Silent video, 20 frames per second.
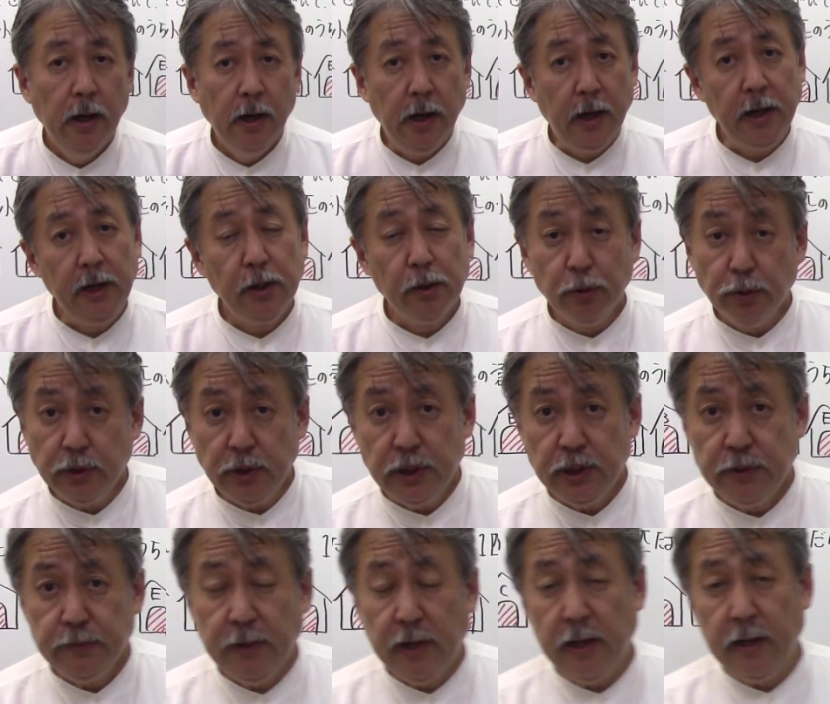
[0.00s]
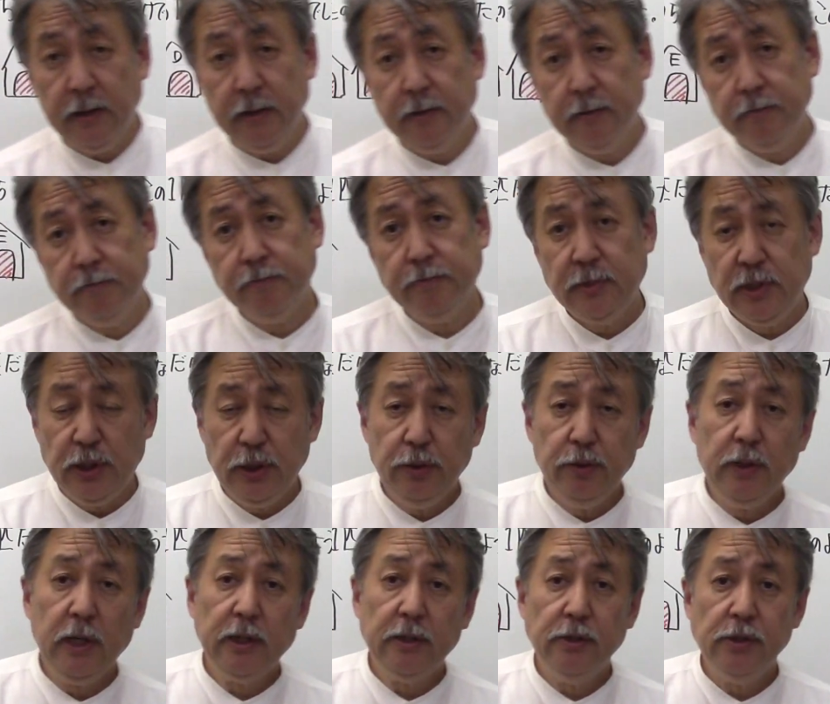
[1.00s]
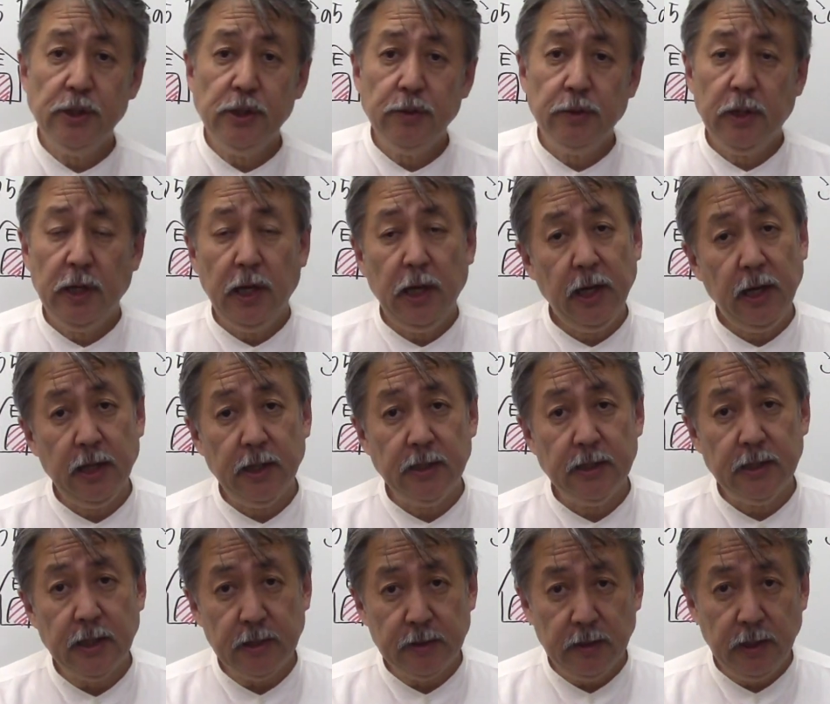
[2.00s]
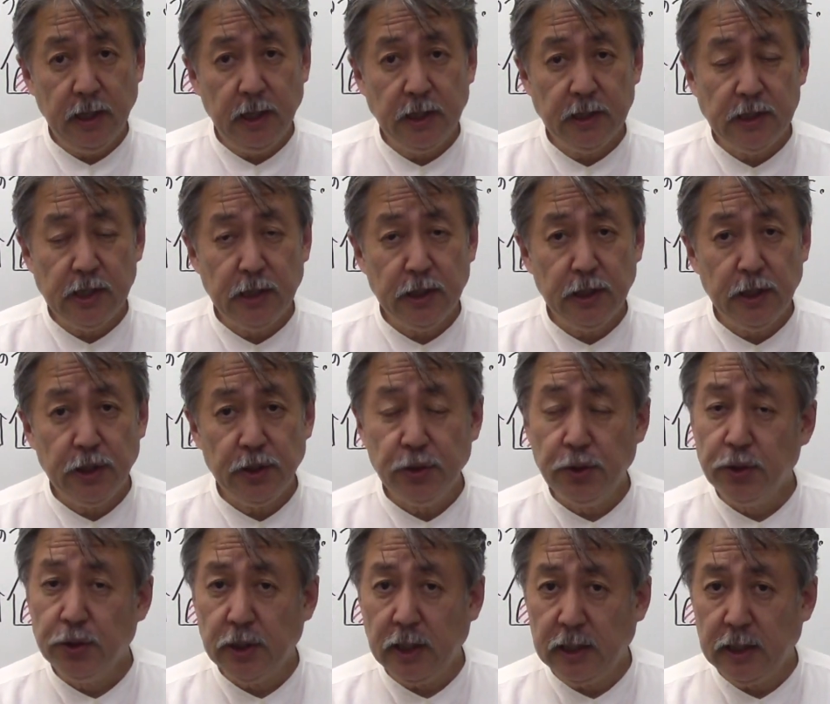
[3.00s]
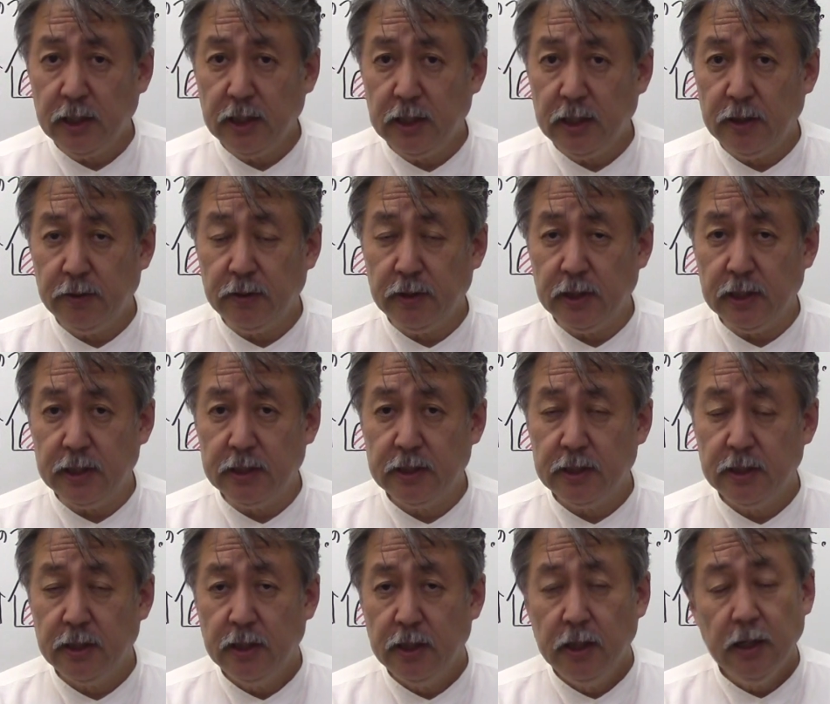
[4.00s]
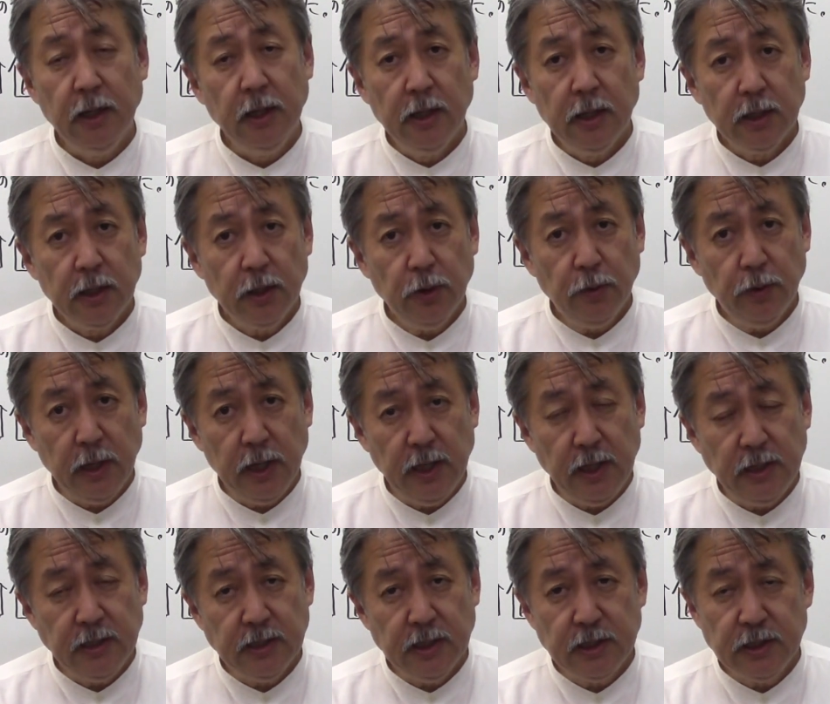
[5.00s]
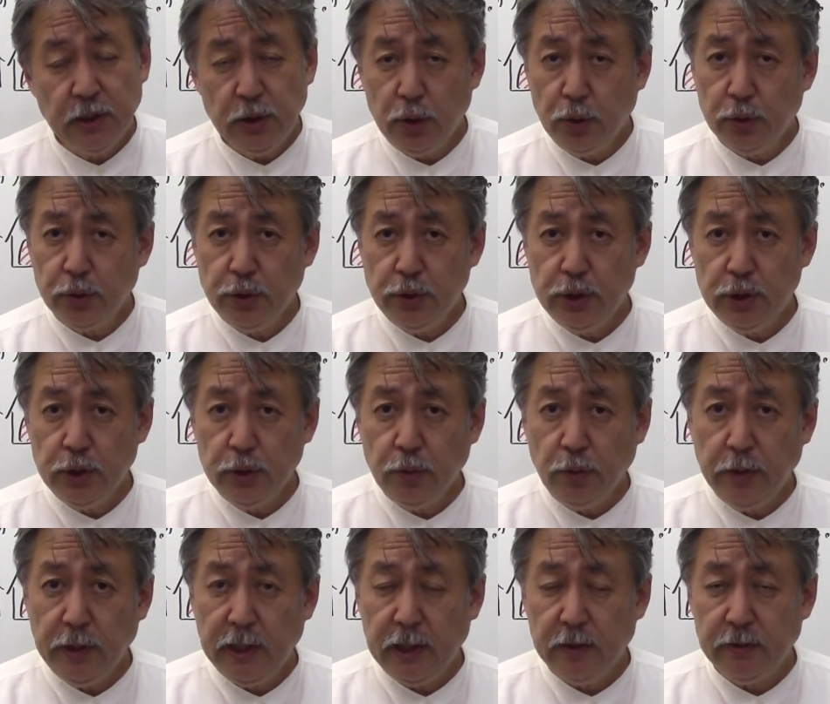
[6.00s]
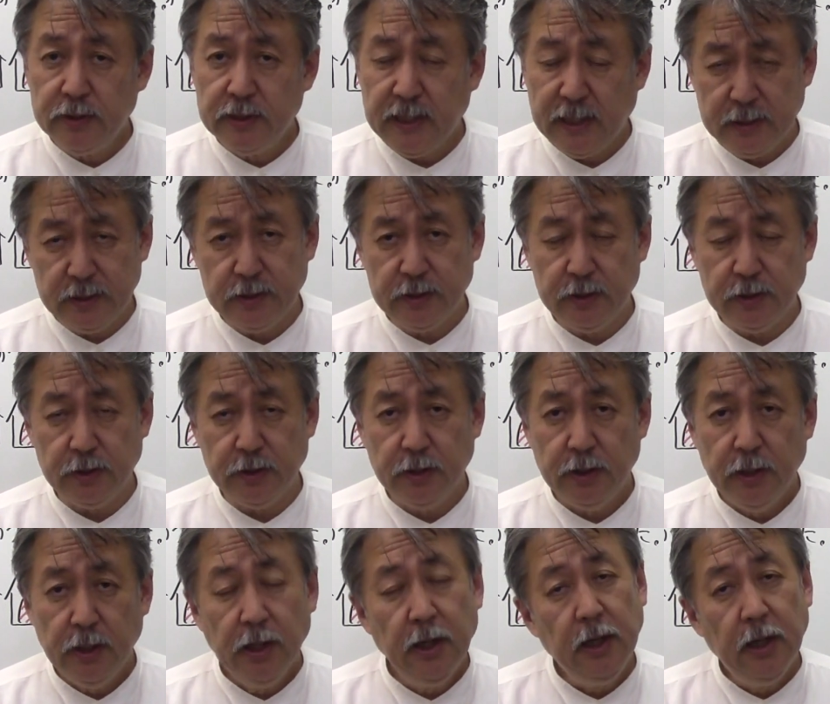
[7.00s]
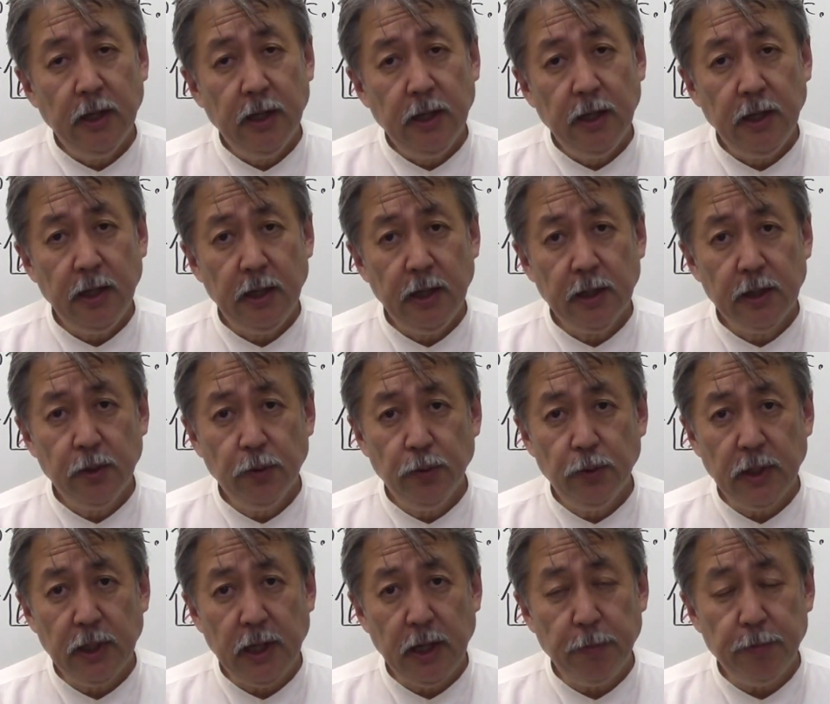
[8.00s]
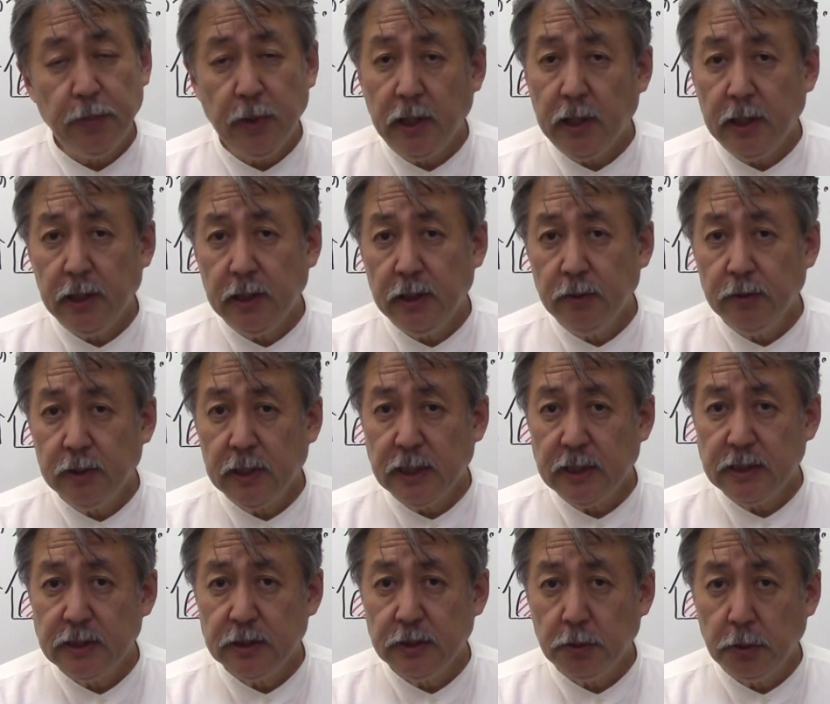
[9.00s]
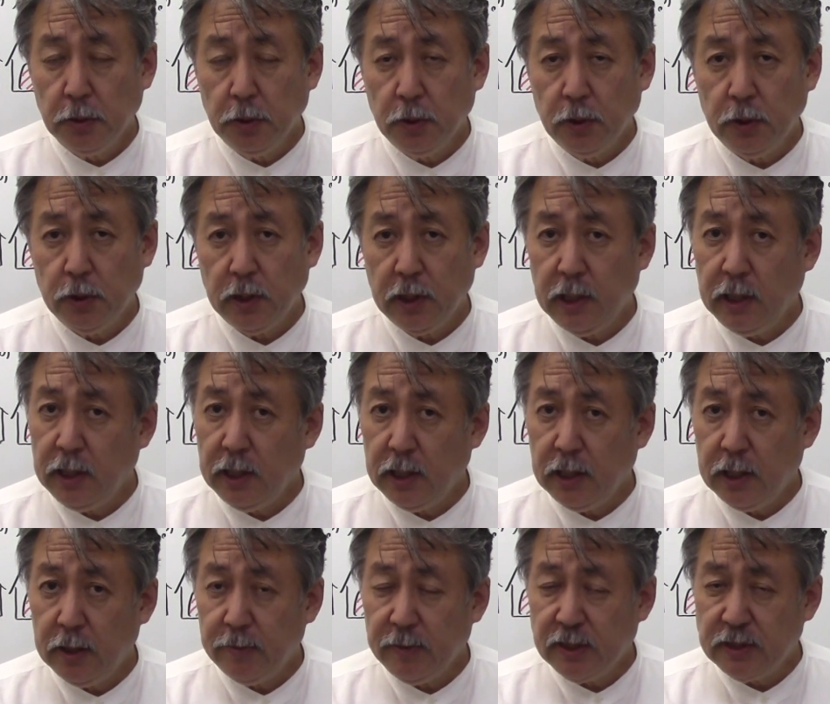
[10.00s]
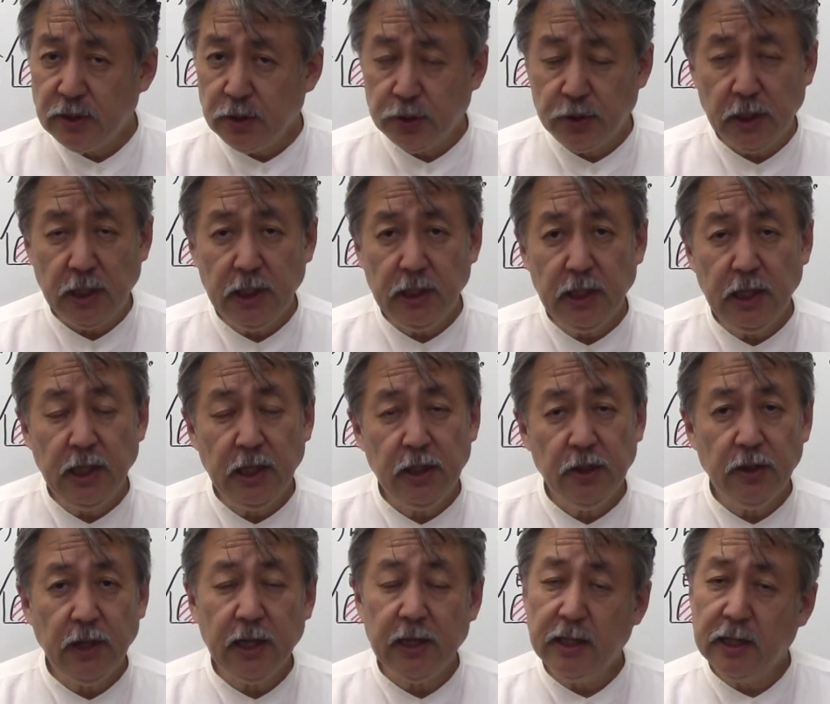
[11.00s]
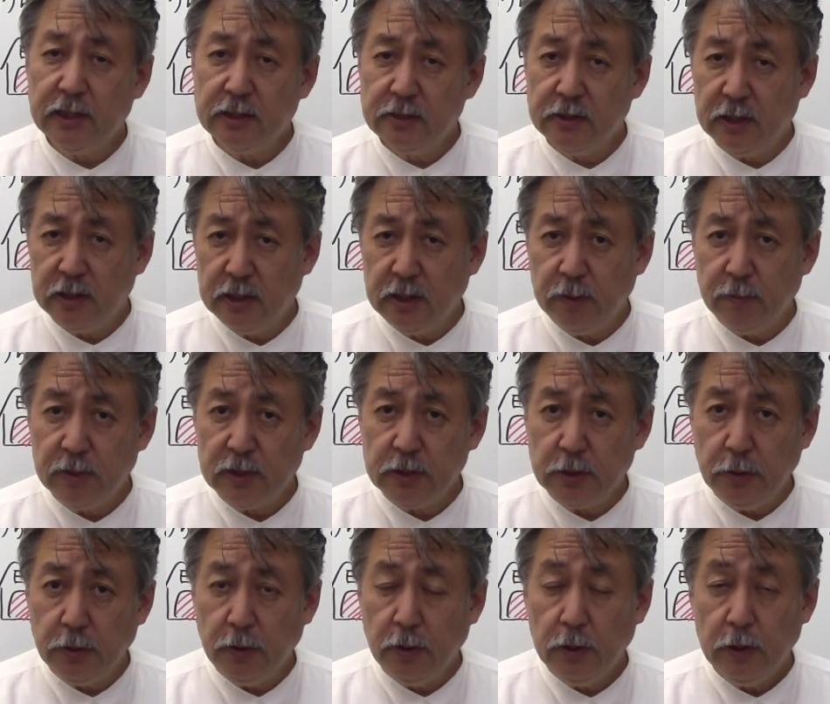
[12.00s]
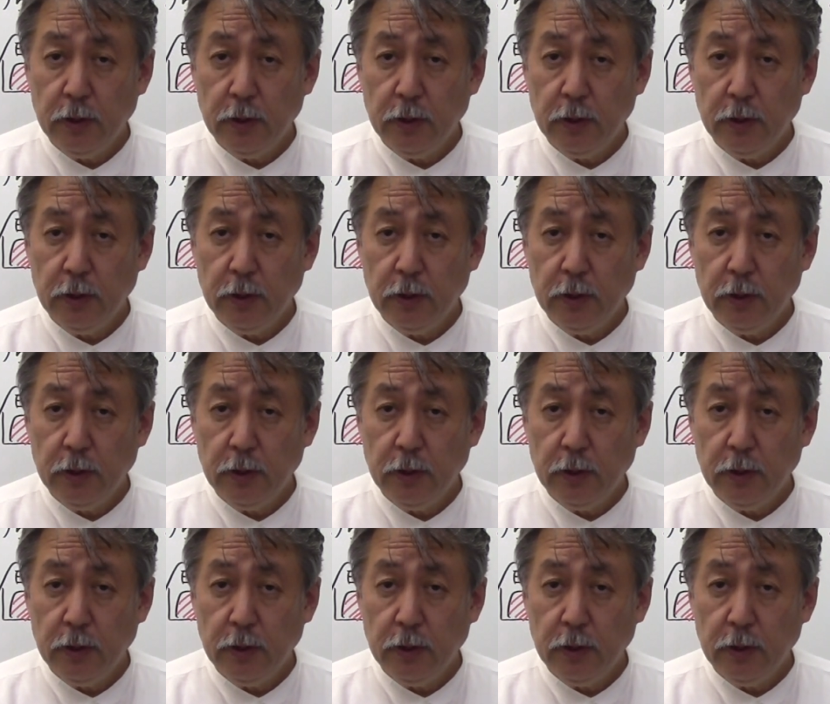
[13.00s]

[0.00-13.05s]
はい、こんにちは。中学受験桜らチャンネルの竹谷直樹です。今日は偏差値 65A の算数。えー、今日はね、場合の数の、えー、まあ、ちょっとひねりのあるやつをやってみましょう。